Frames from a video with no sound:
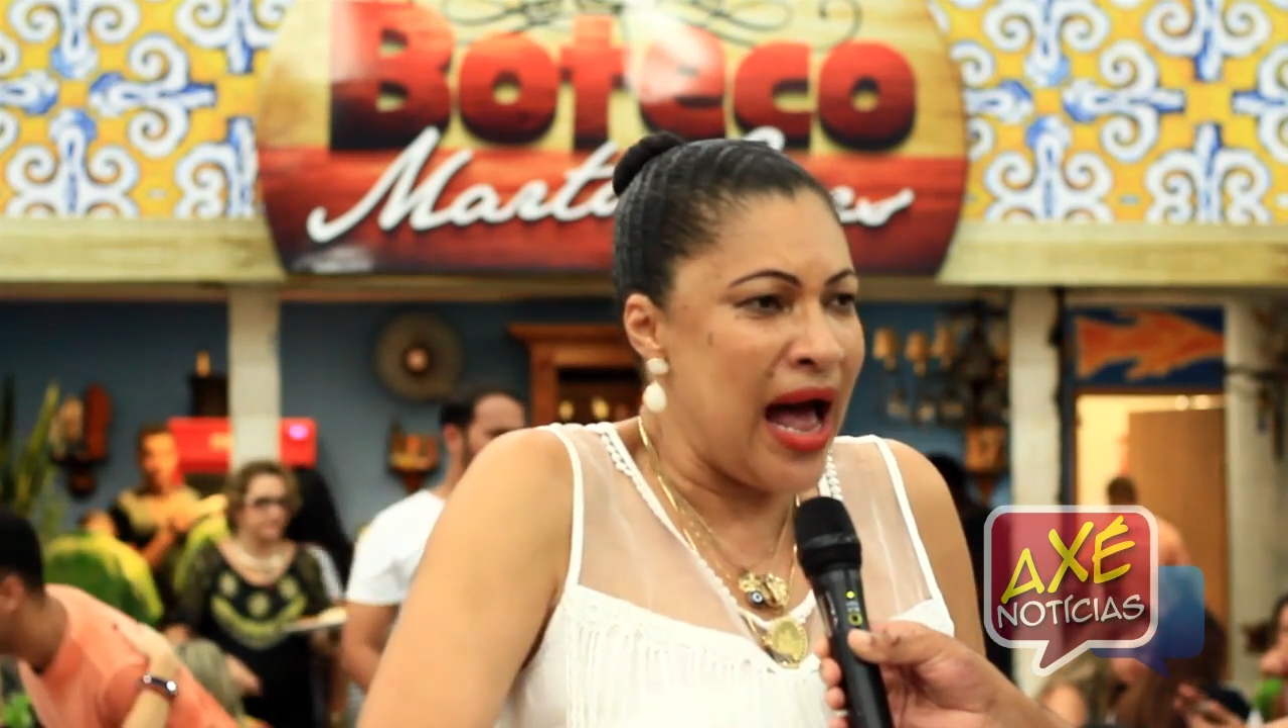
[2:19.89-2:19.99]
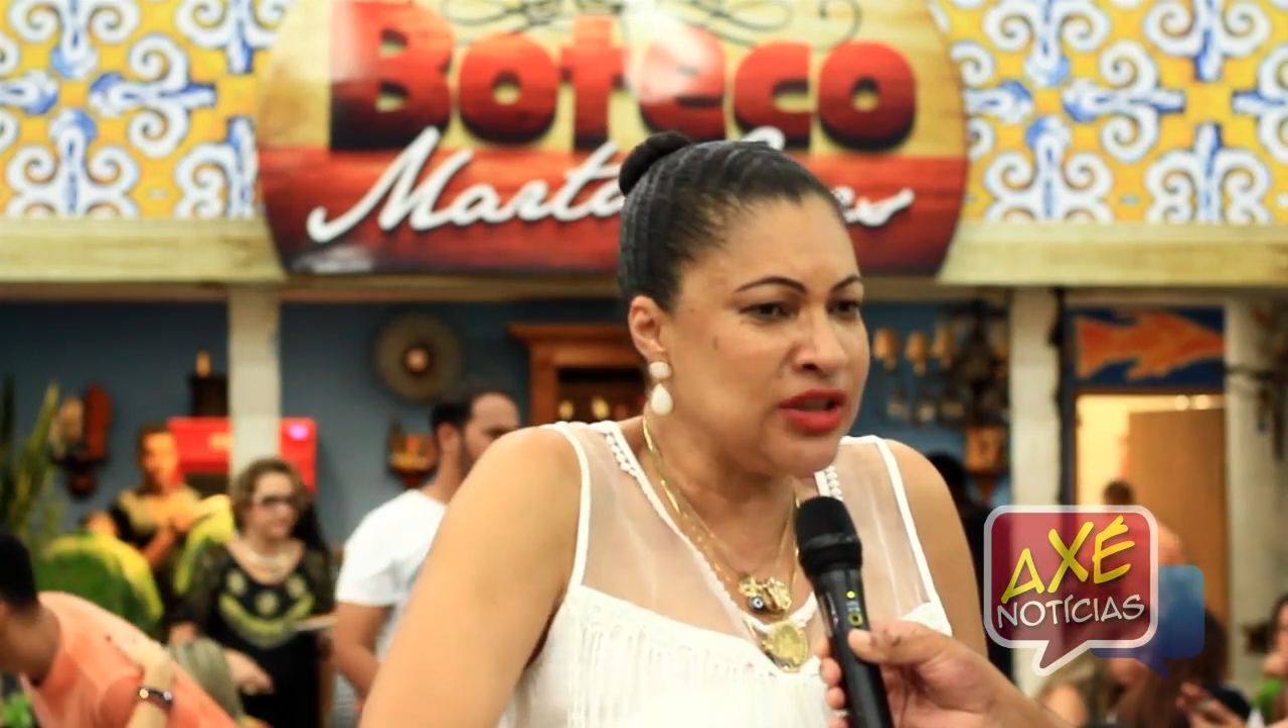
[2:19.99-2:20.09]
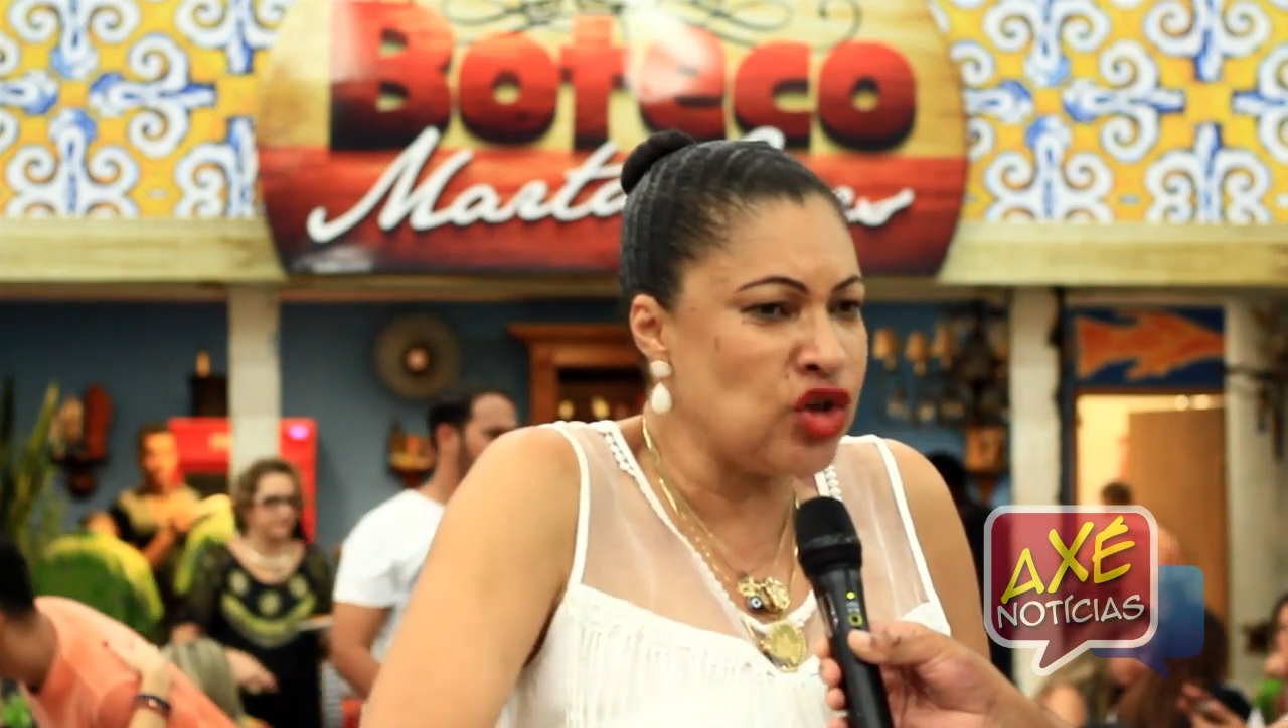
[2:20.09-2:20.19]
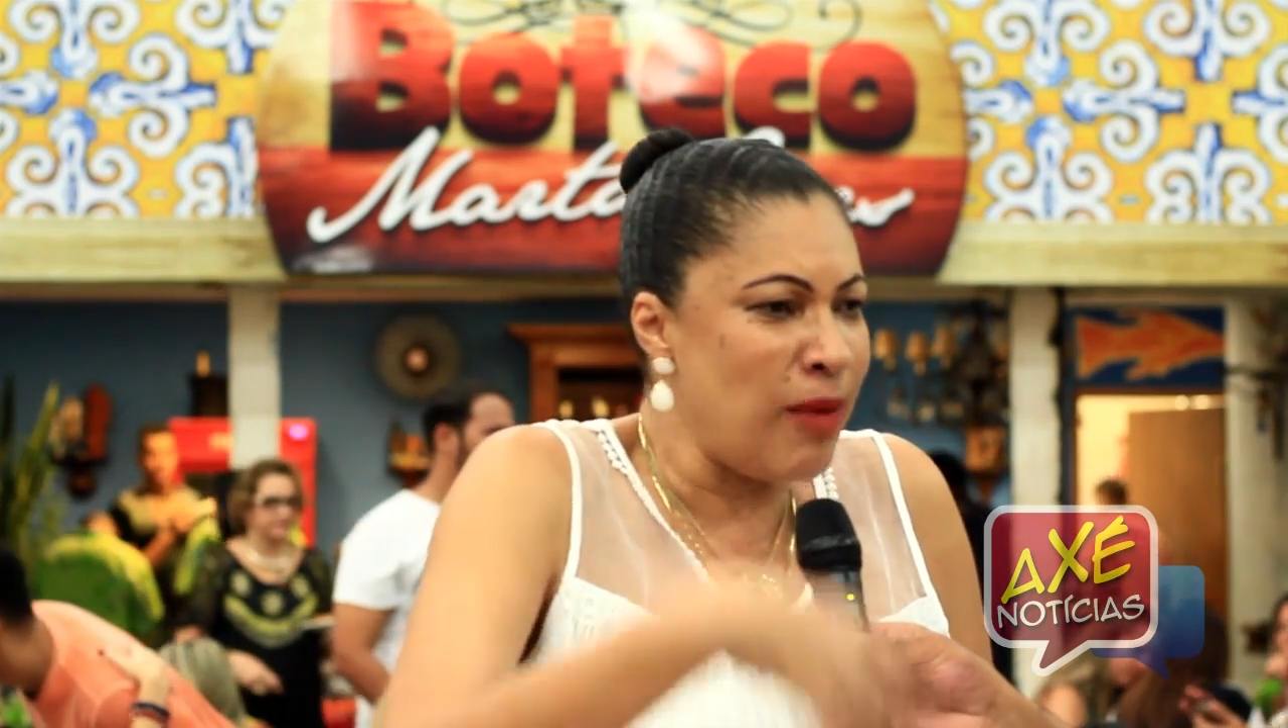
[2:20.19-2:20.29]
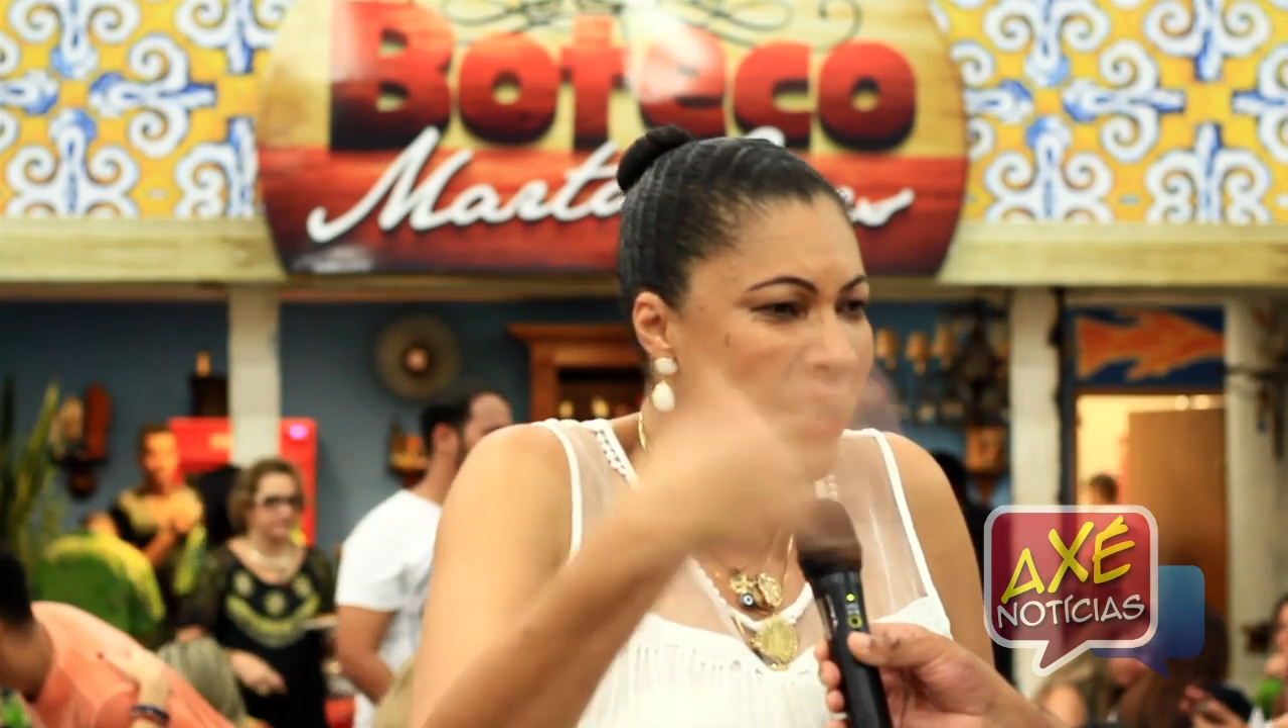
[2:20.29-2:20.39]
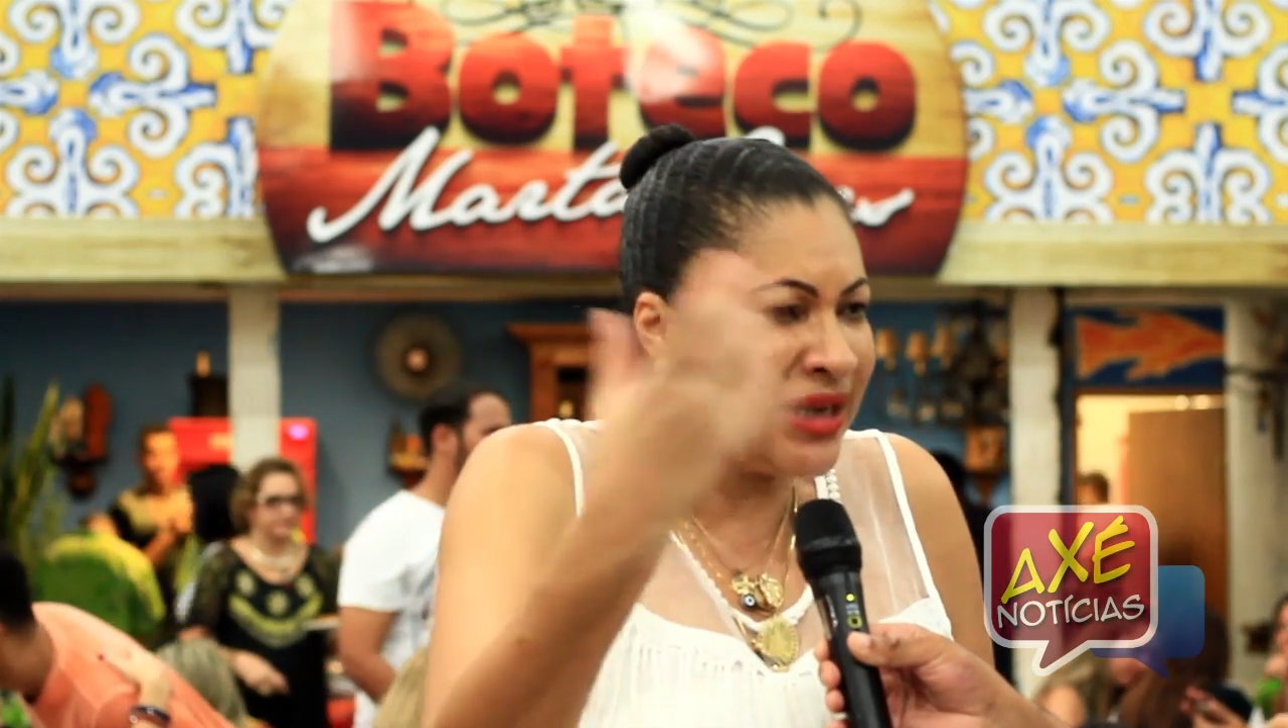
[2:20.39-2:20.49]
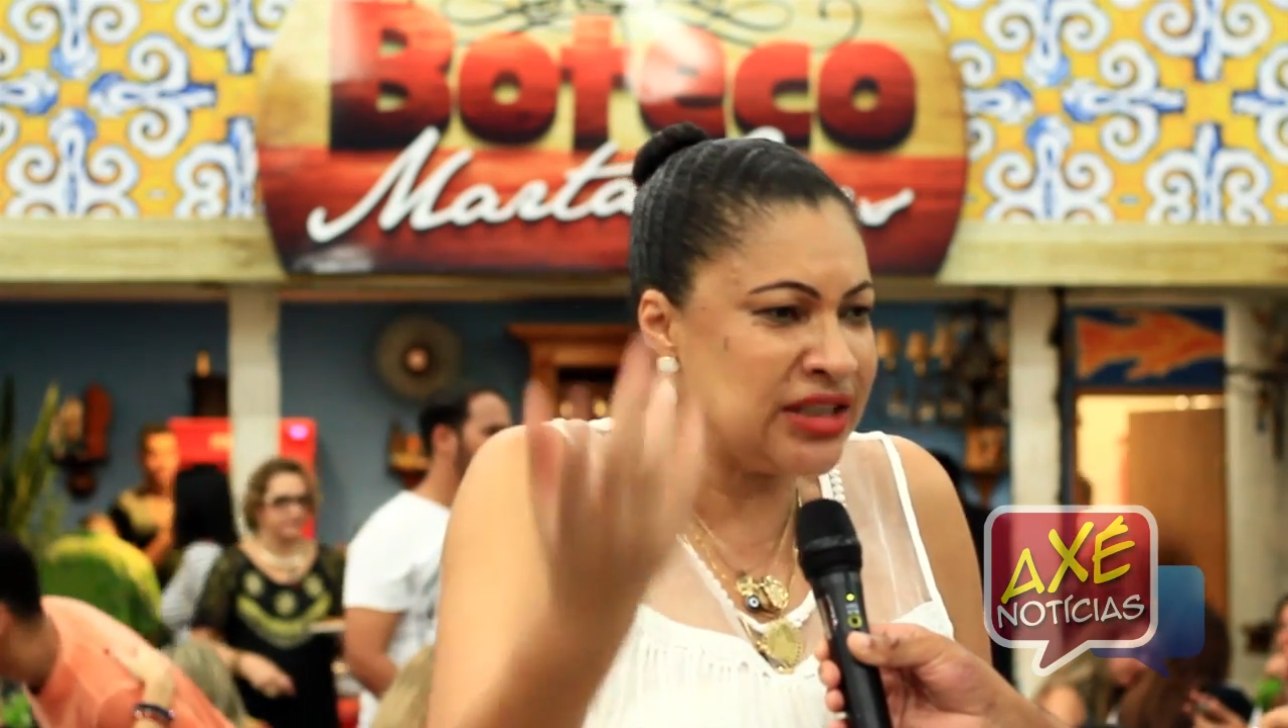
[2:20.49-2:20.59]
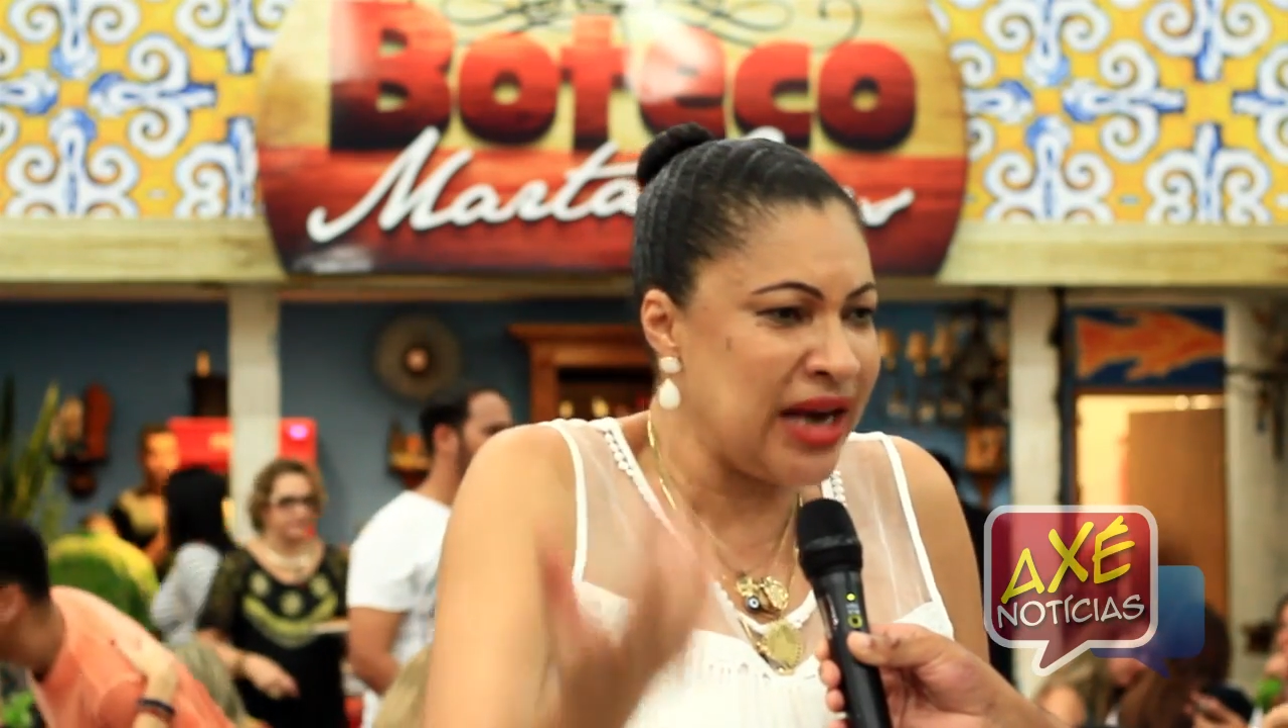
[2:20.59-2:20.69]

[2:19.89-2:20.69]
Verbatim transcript: as obras de